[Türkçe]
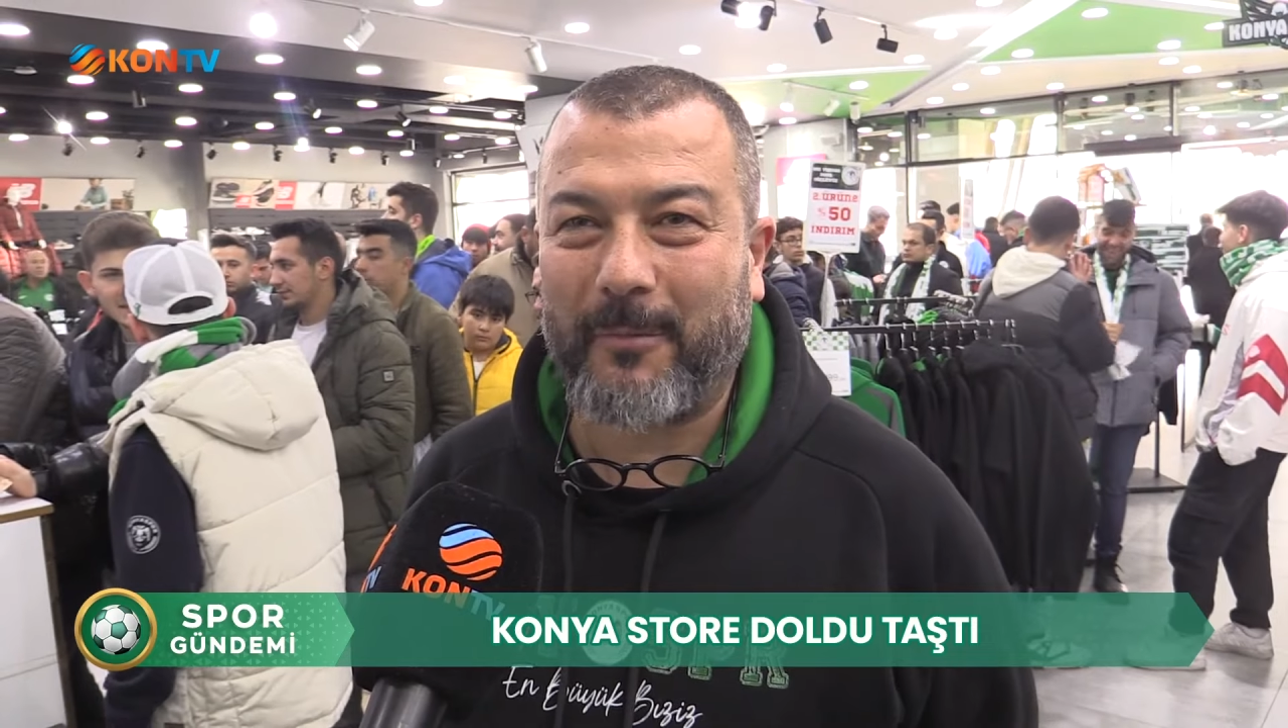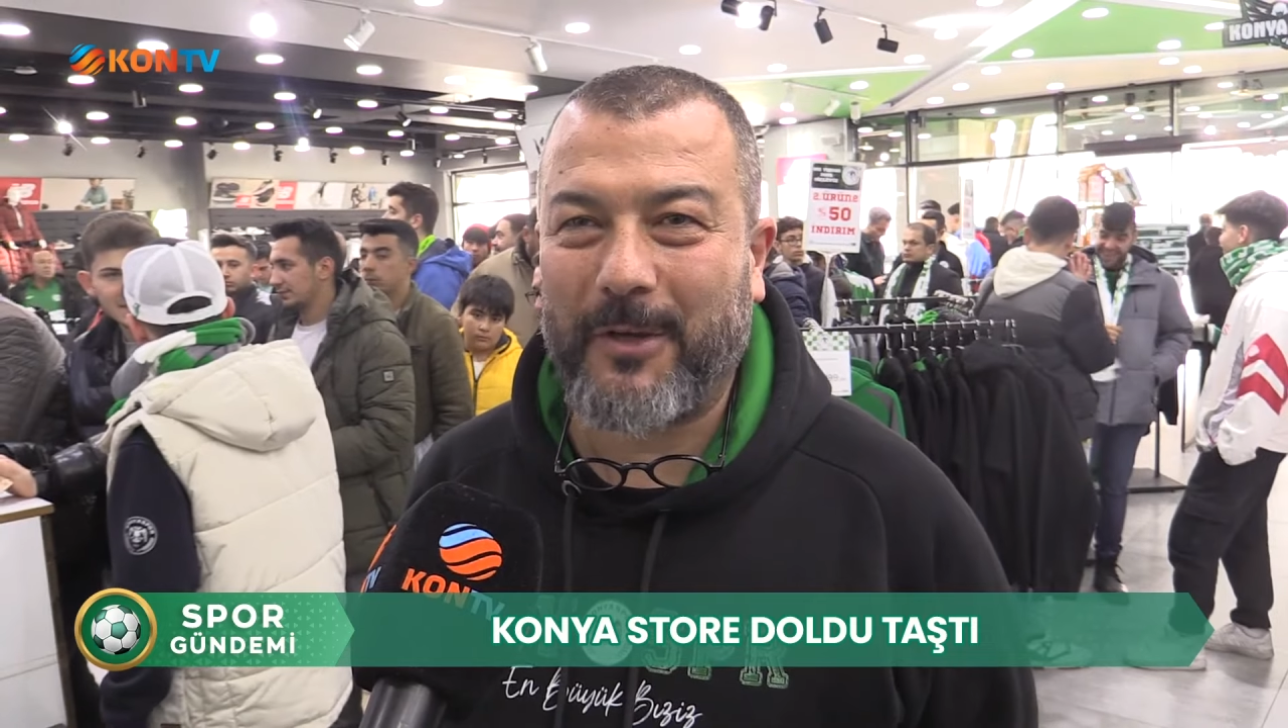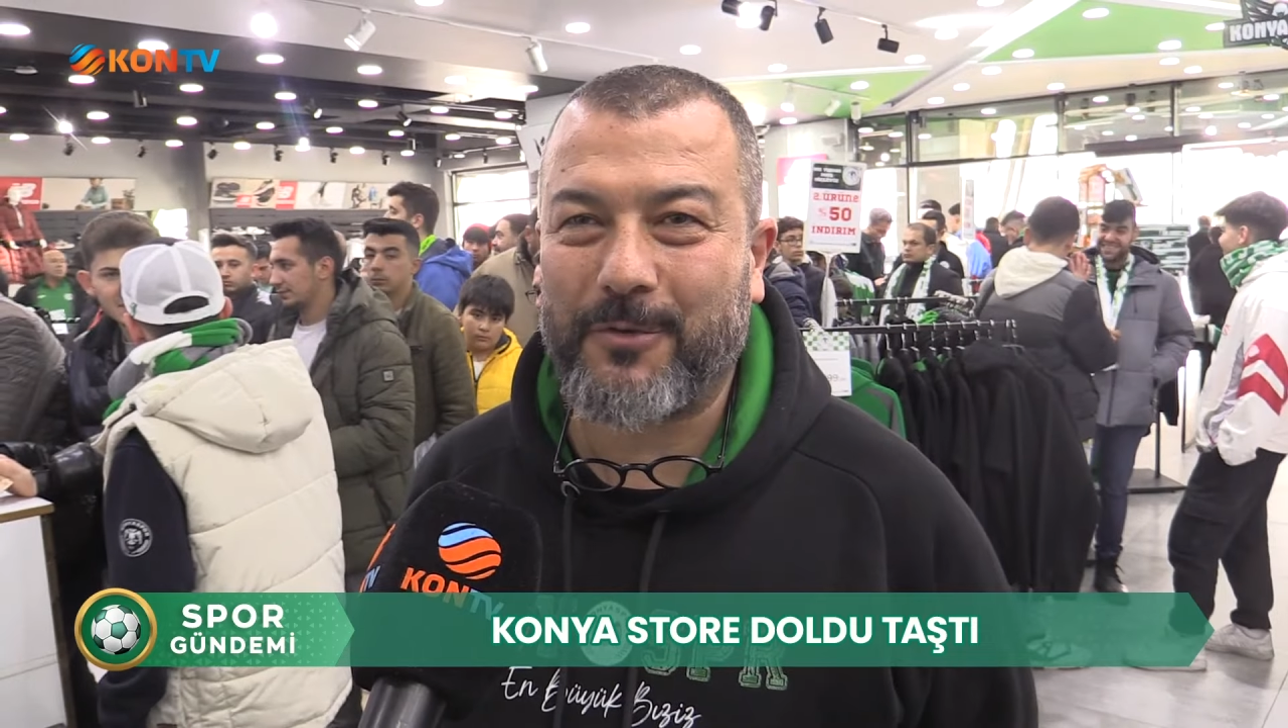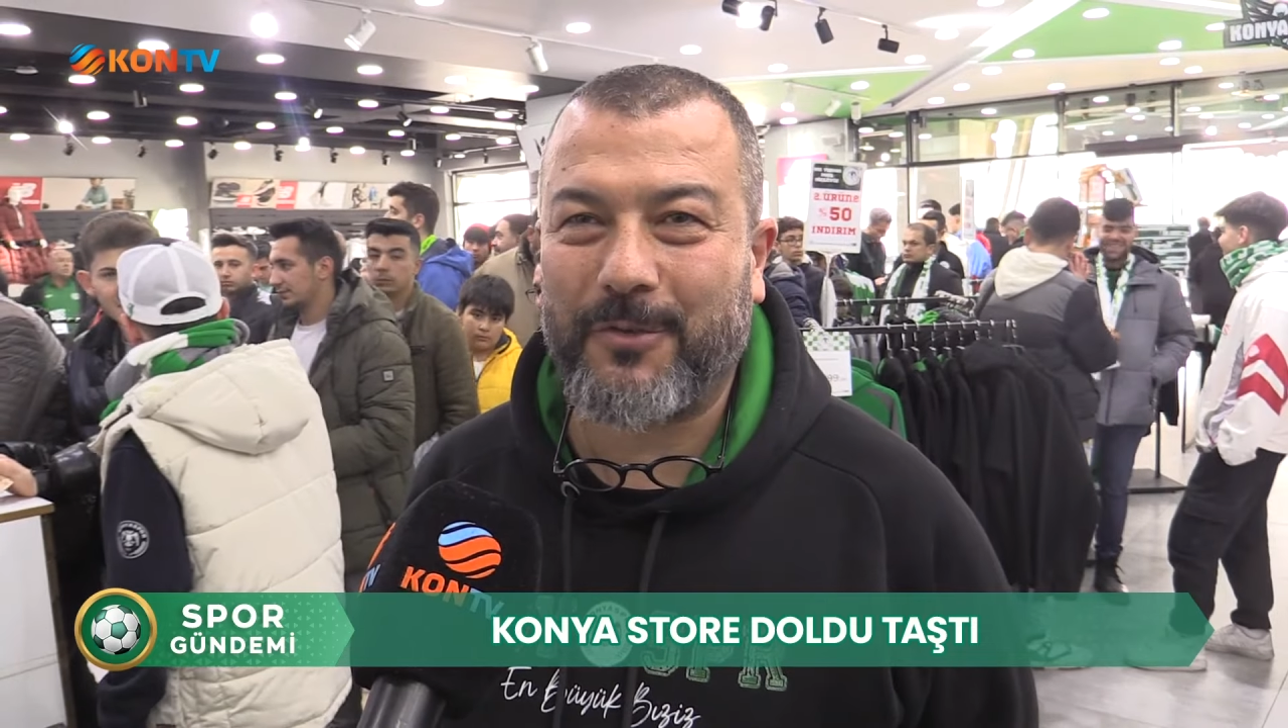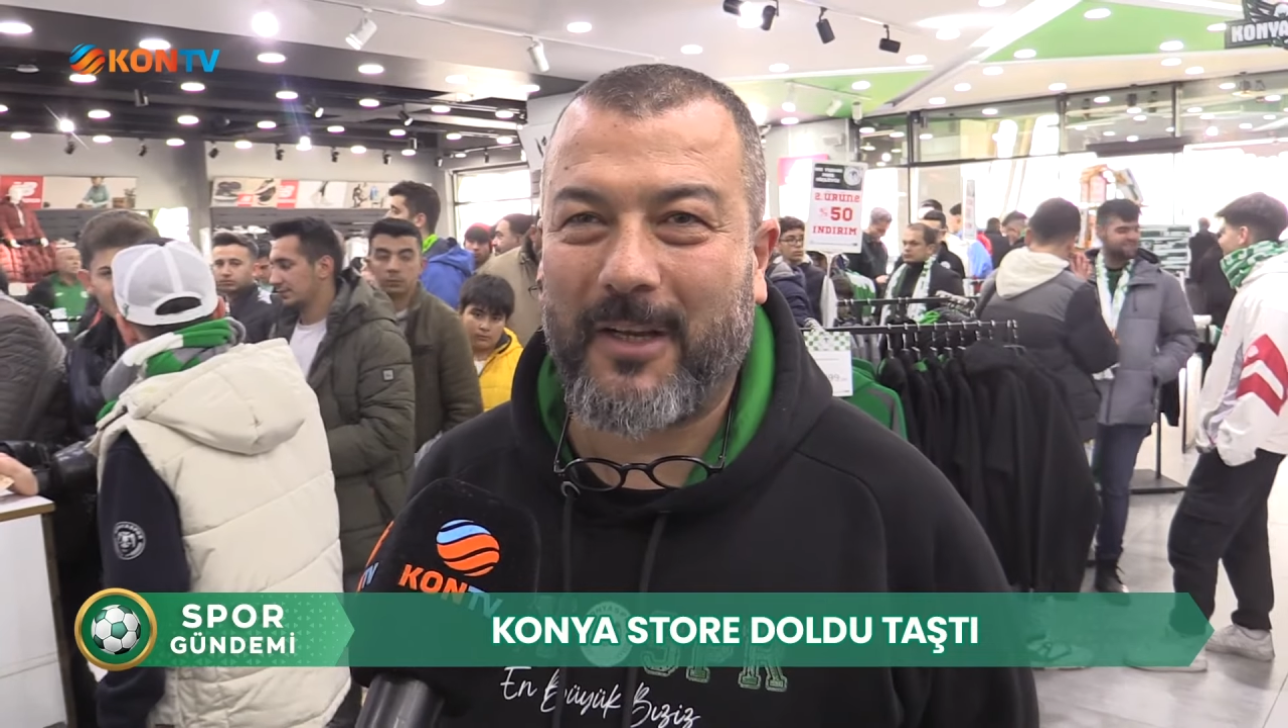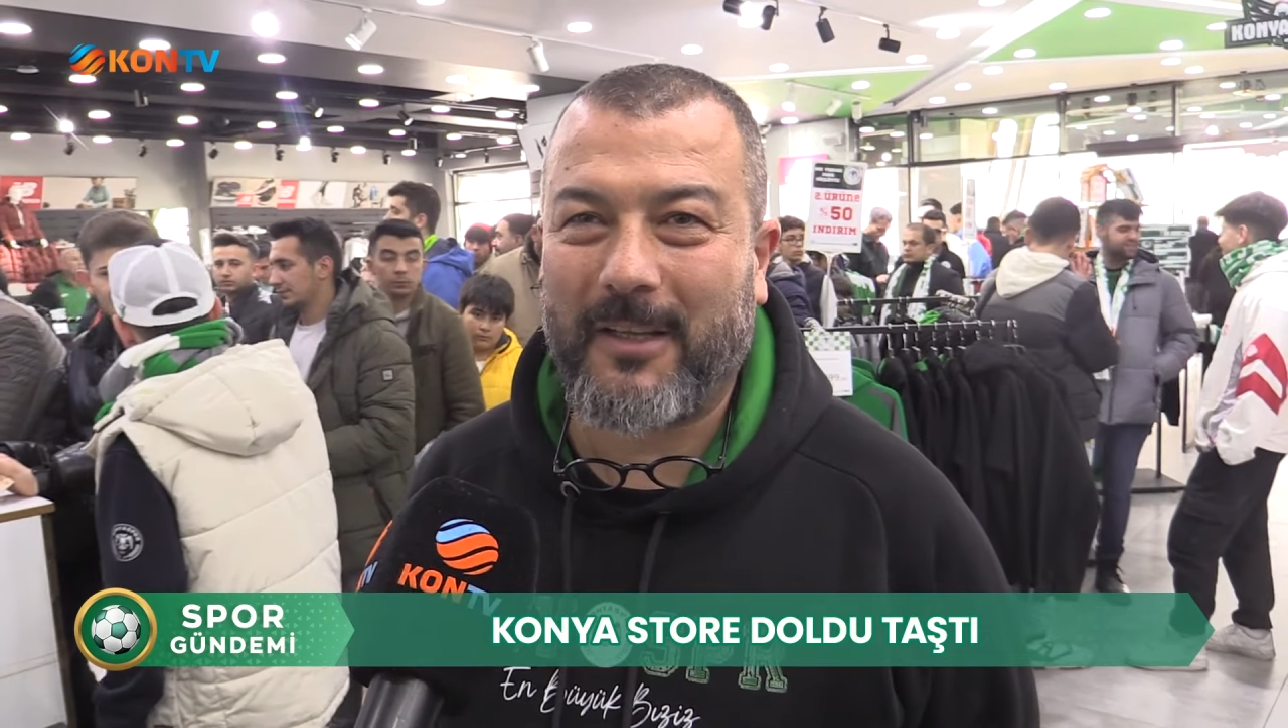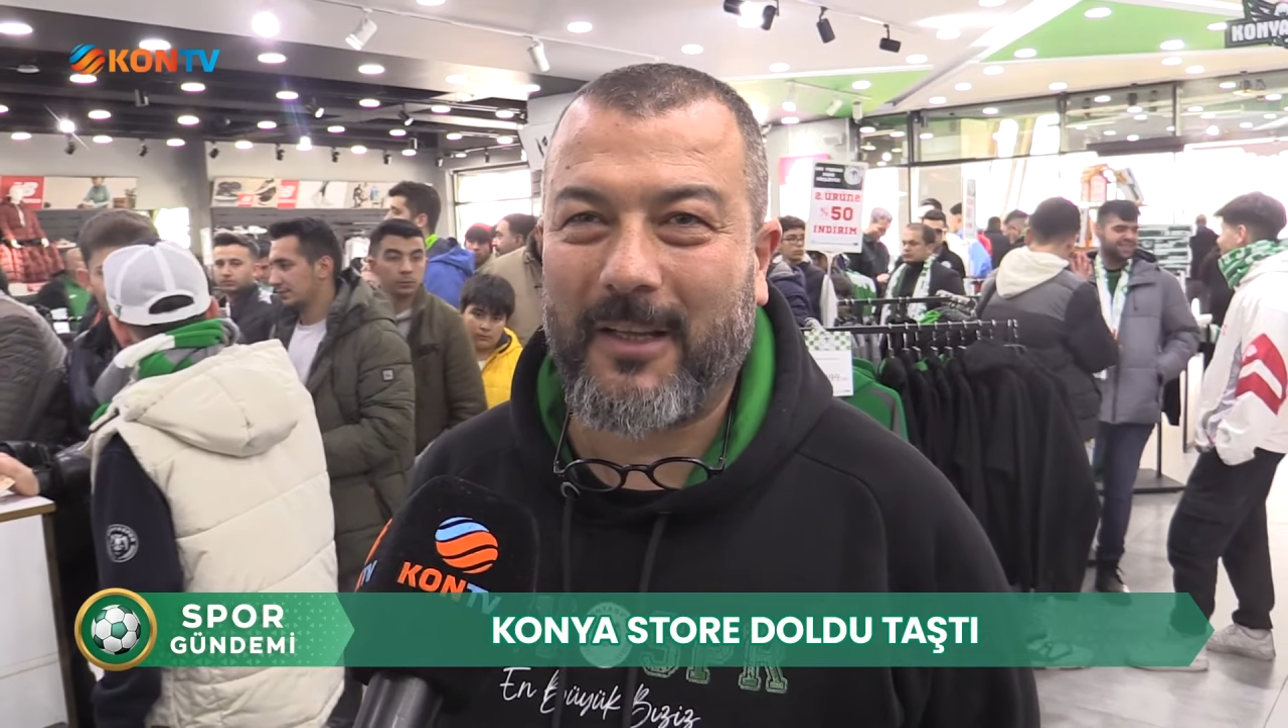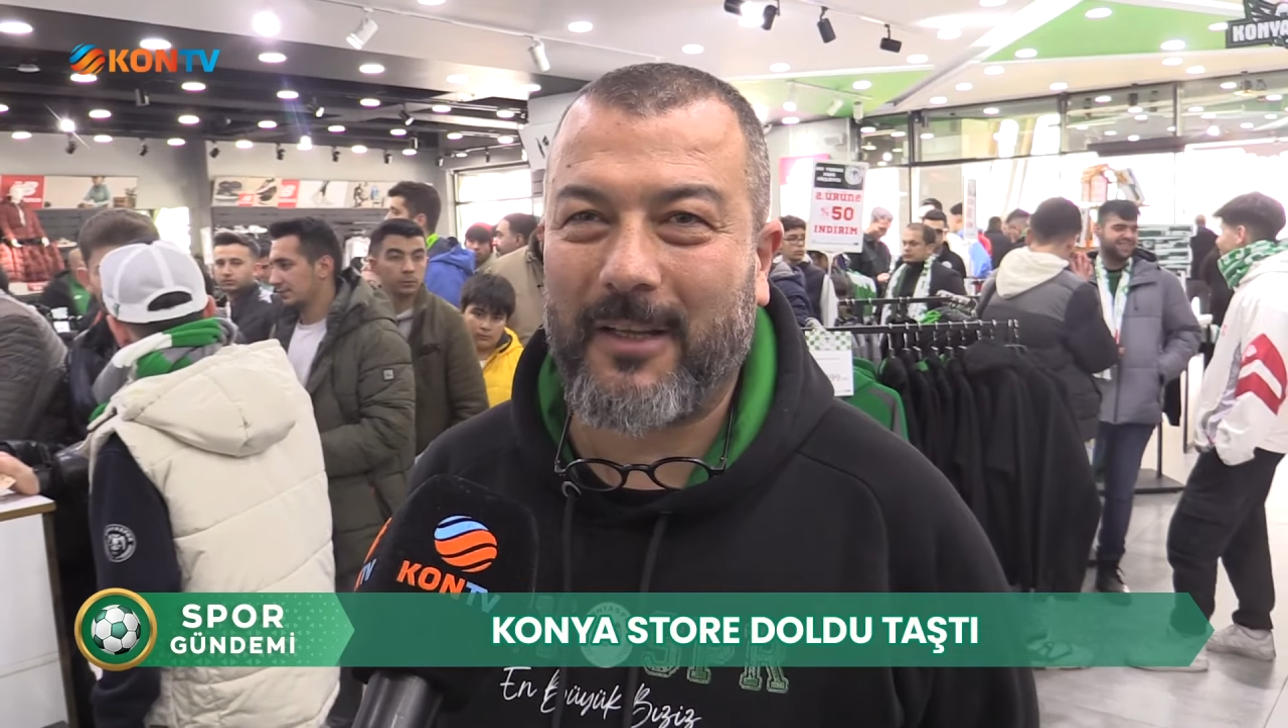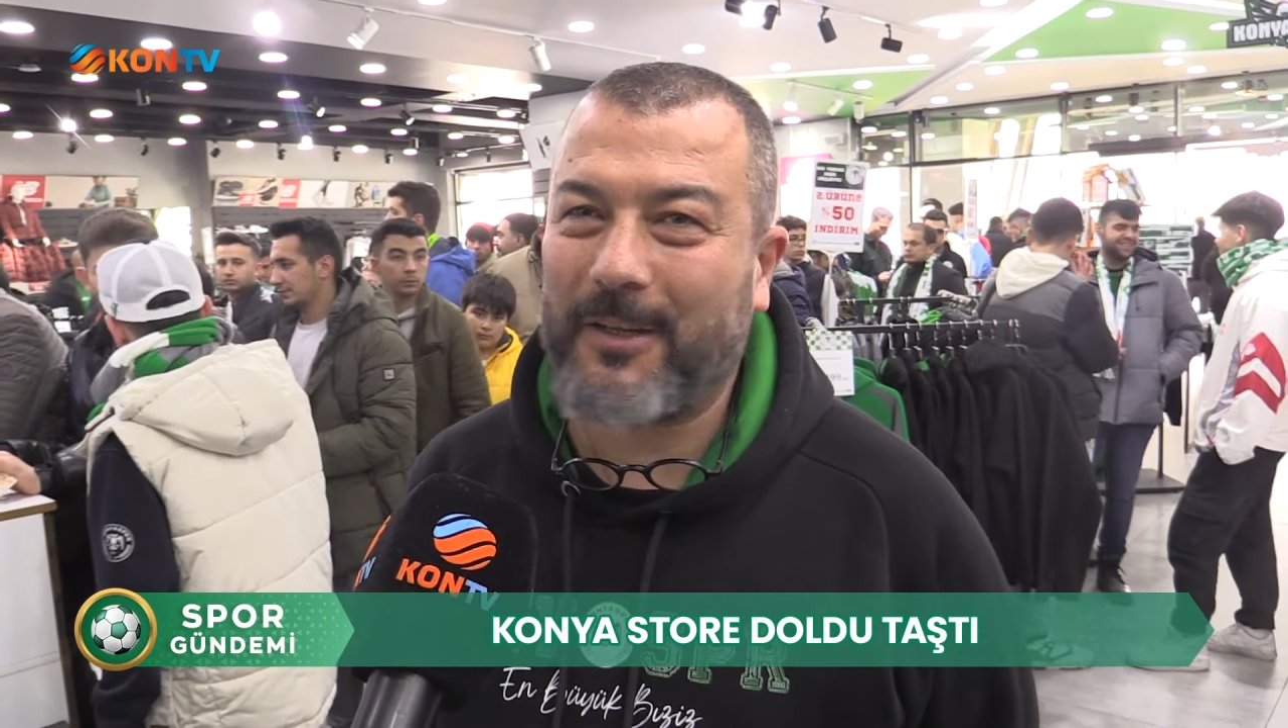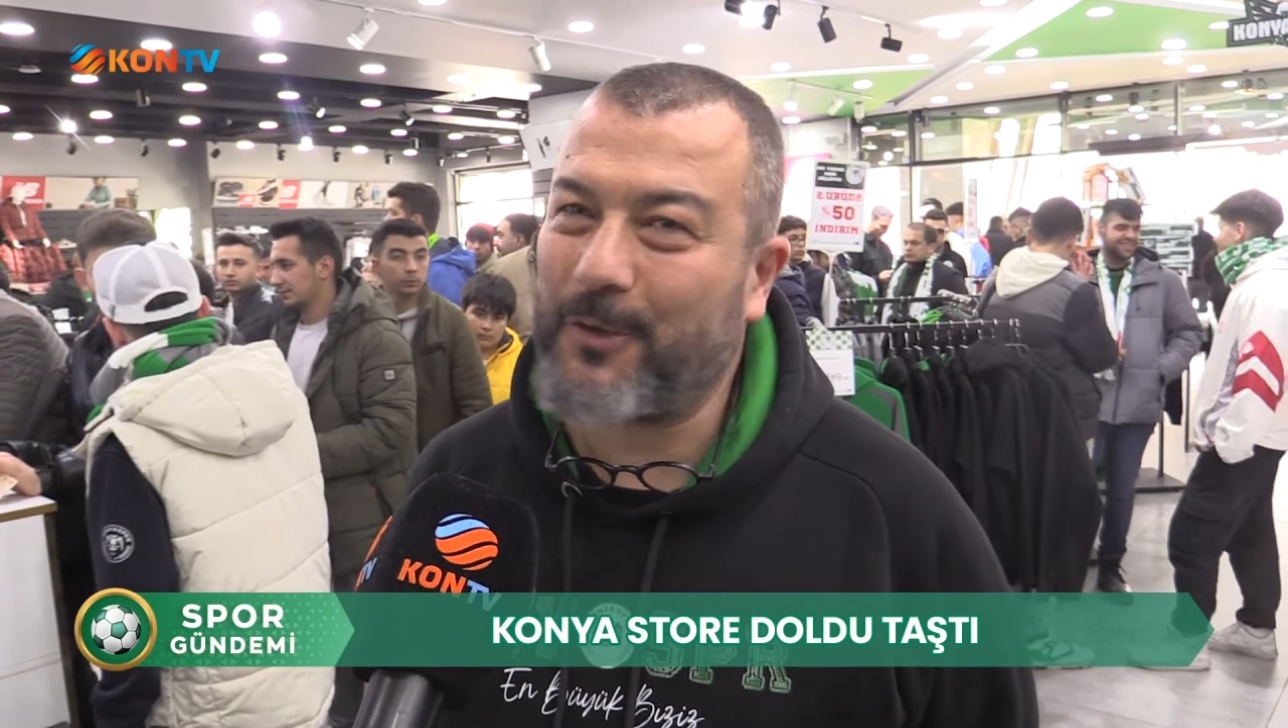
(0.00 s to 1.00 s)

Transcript: maç günlerinde